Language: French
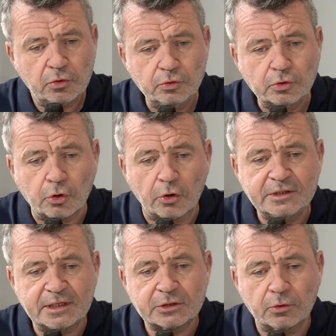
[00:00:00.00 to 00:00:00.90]
une
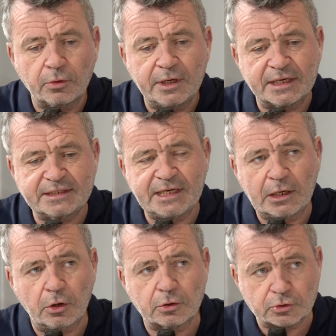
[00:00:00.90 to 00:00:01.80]
coordination et un
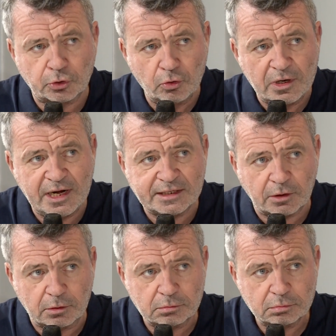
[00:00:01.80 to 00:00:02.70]
dialogue entre
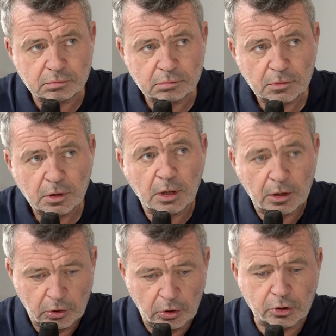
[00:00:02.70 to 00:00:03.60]
l'aidant,
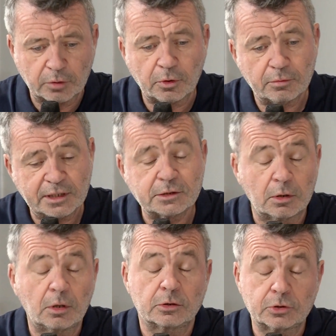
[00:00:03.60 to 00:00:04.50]
le les
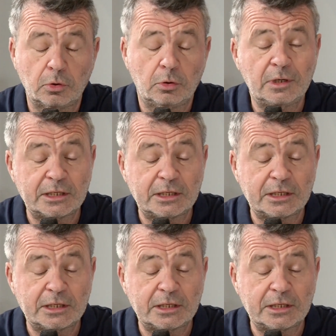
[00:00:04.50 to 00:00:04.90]
dents entre la